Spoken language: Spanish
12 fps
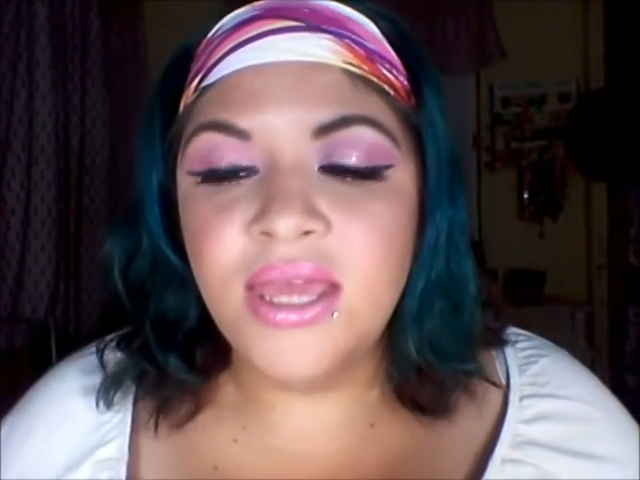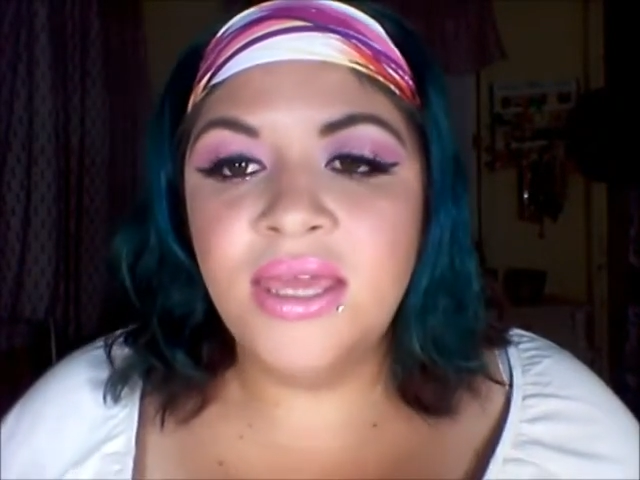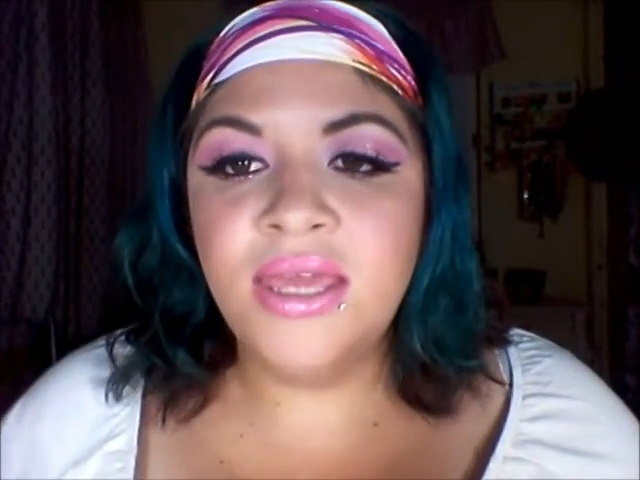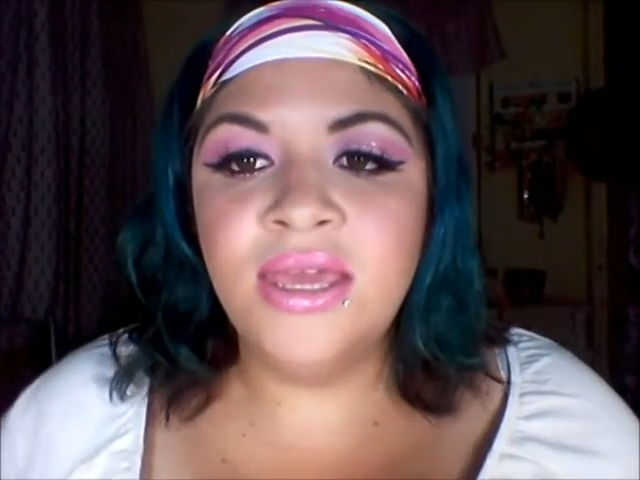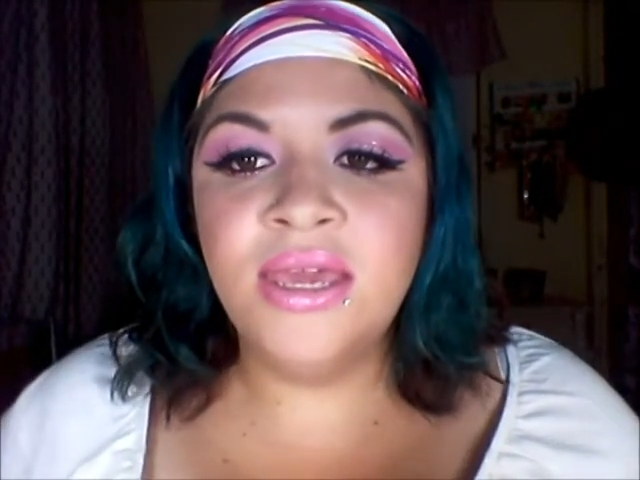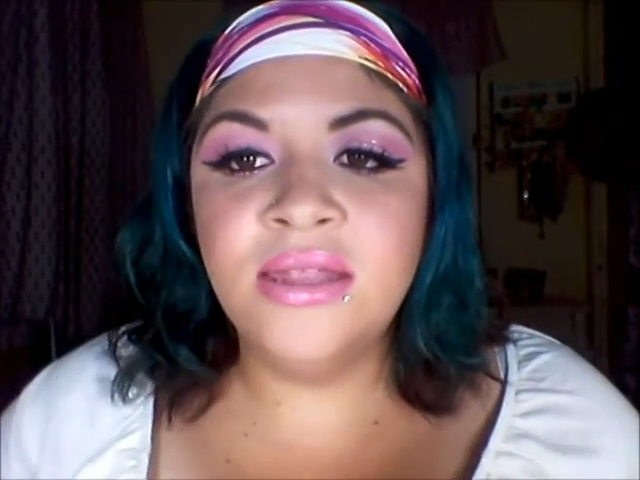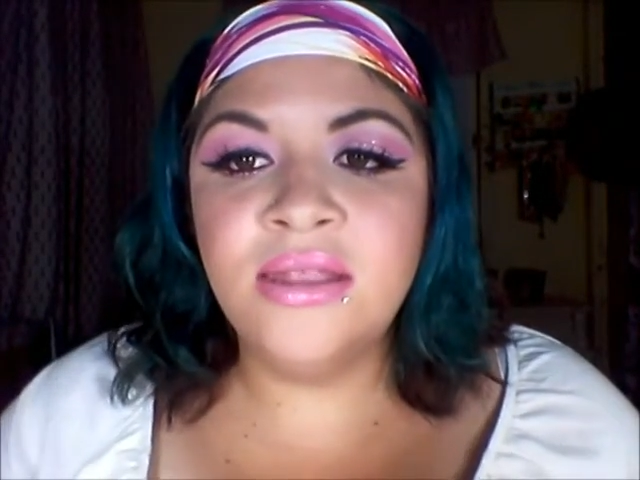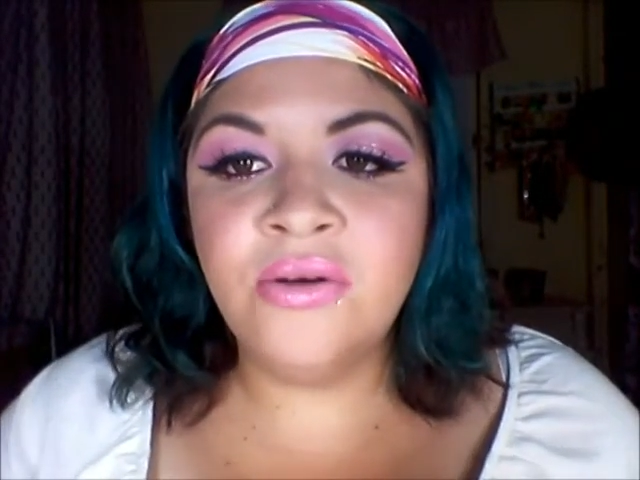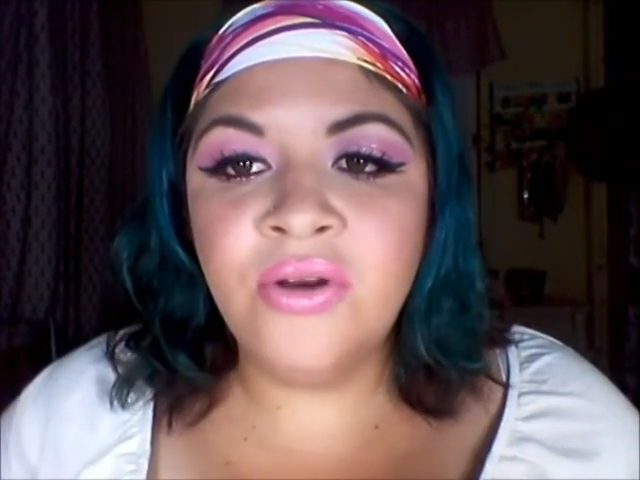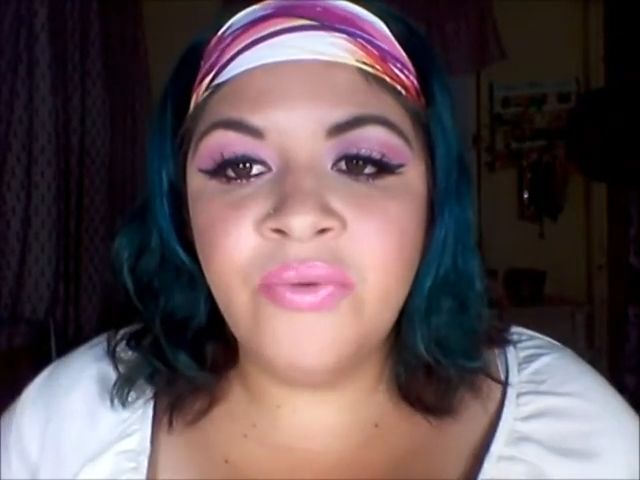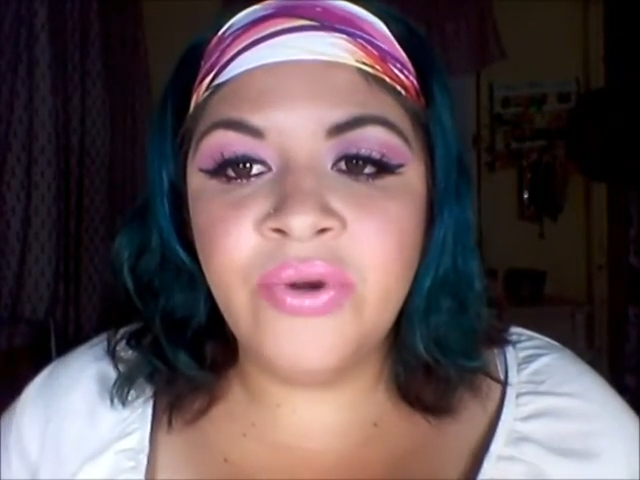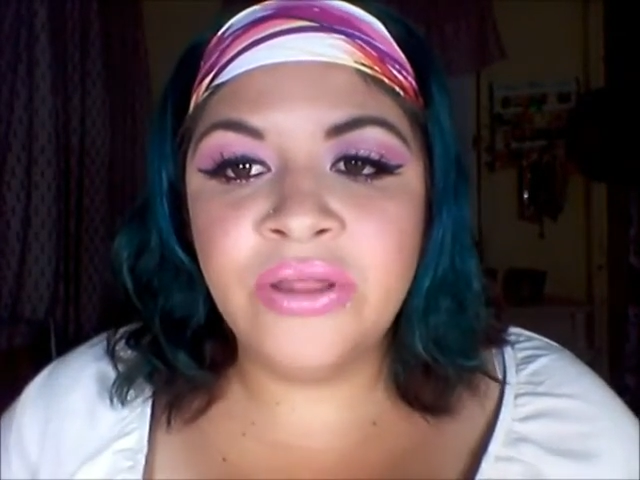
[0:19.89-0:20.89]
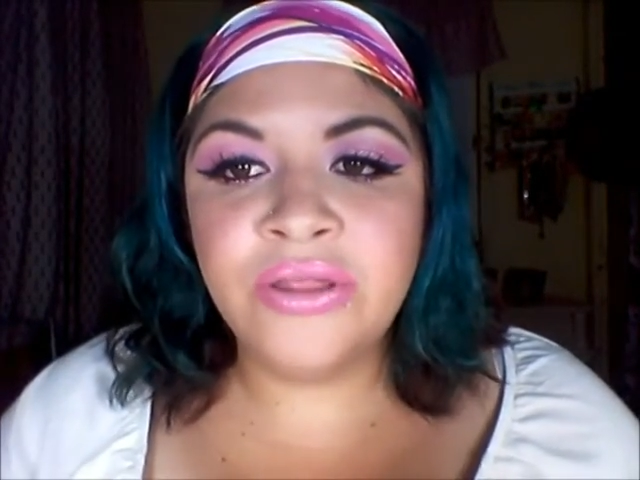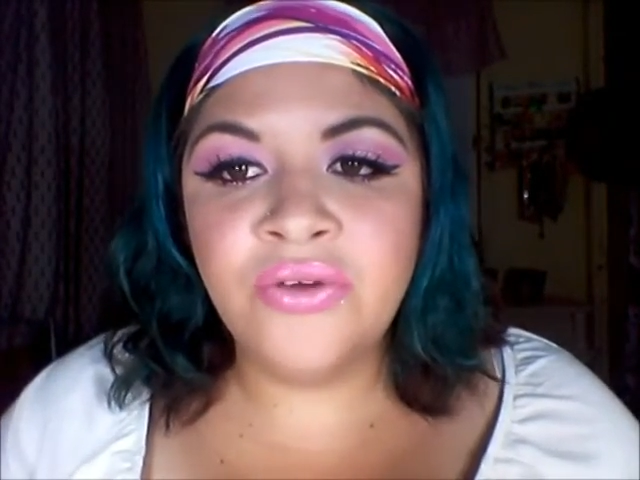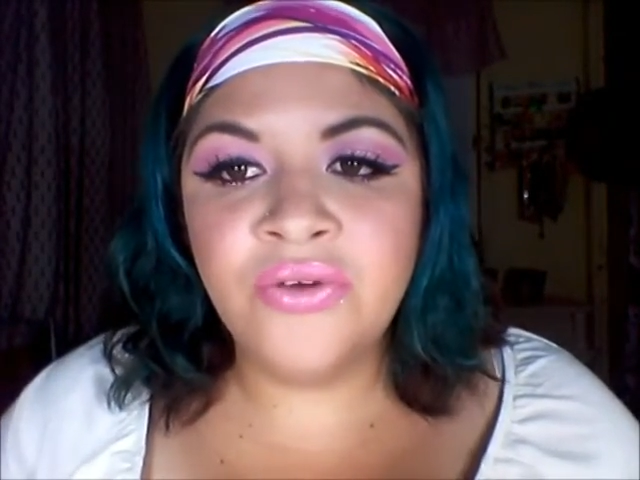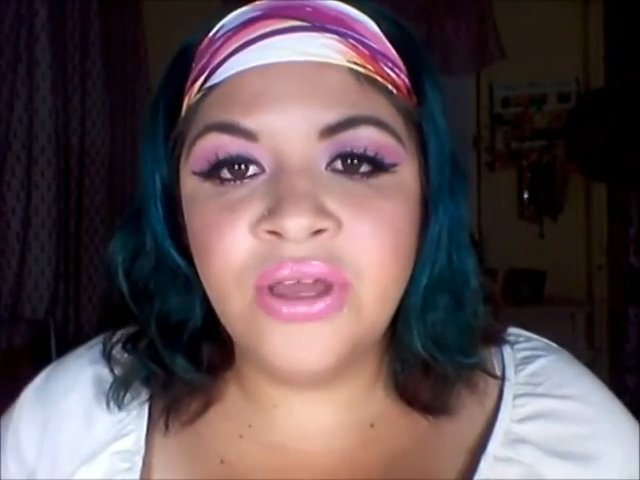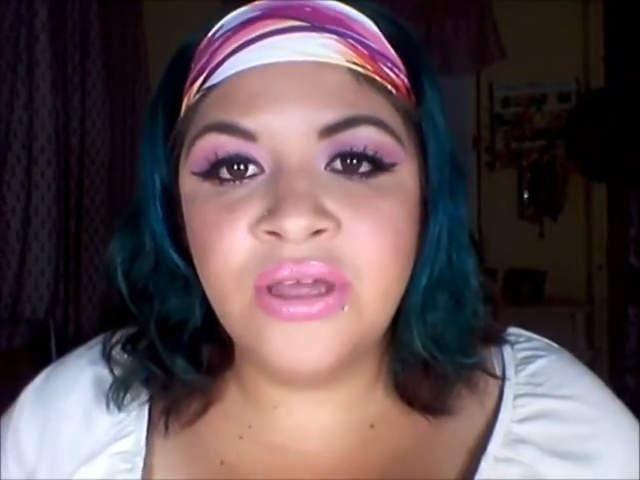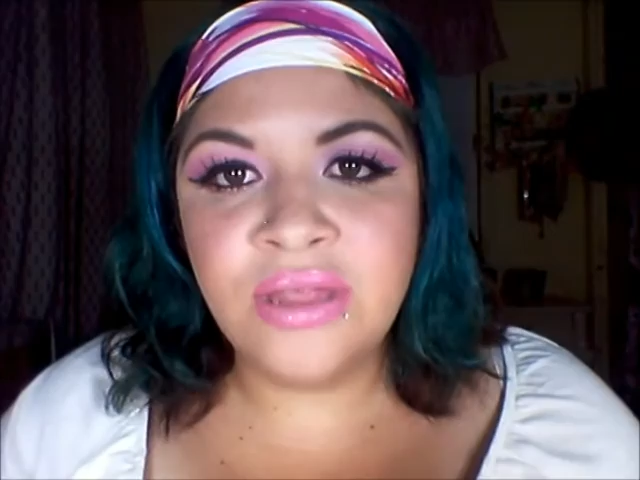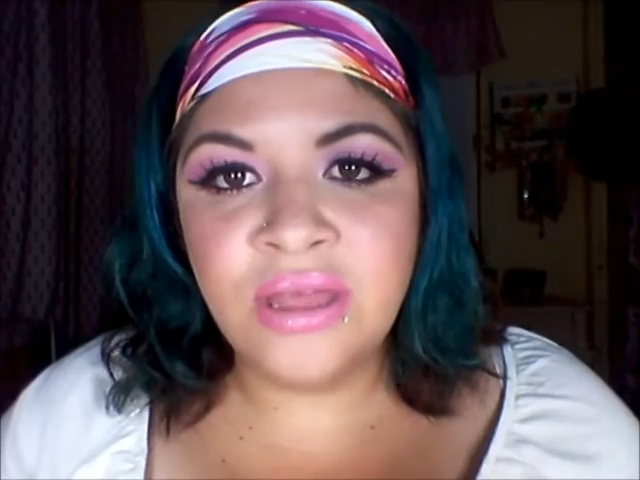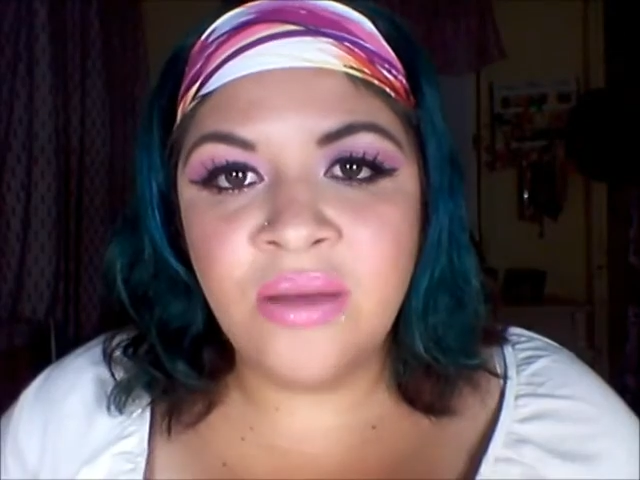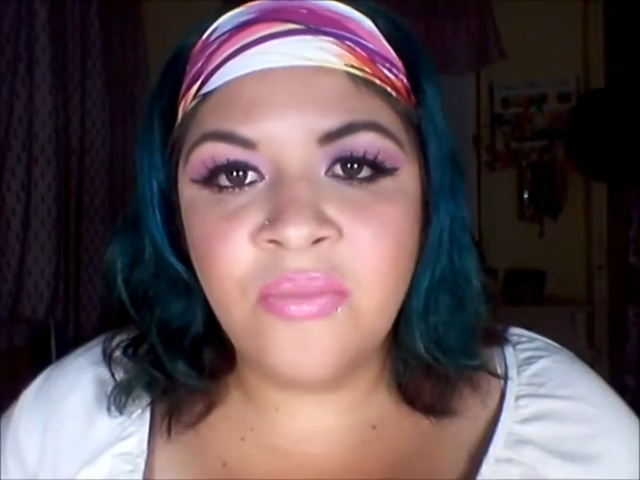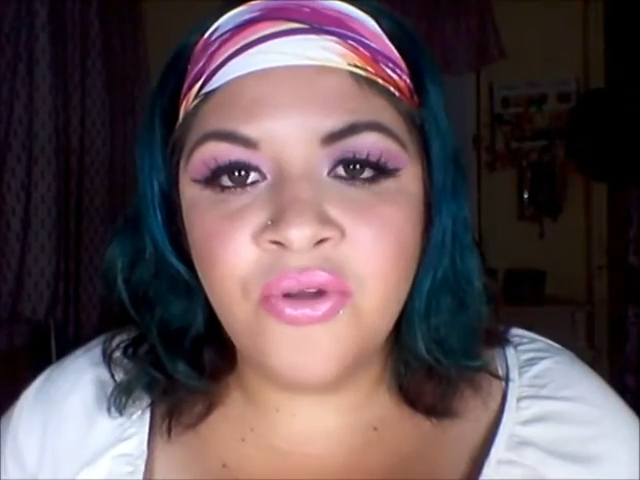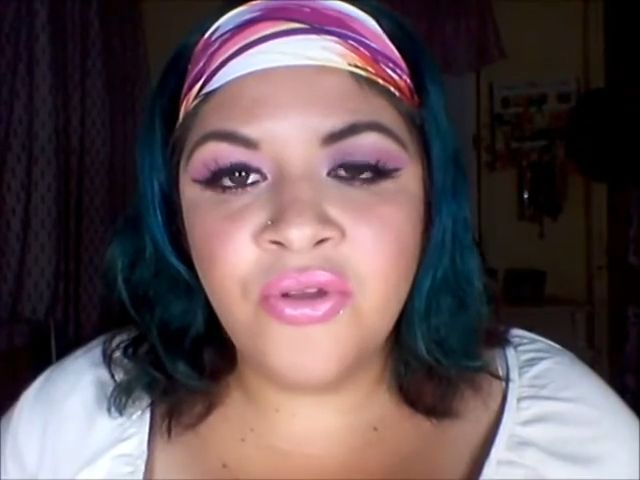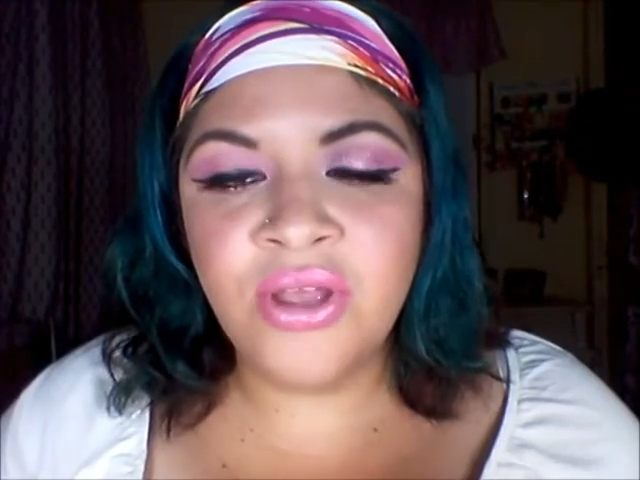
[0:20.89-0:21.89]
Y esta colaboración es en
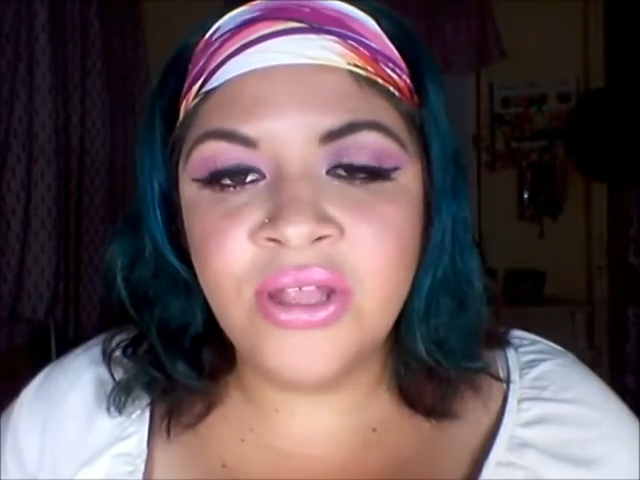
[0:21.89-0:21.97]
apoyo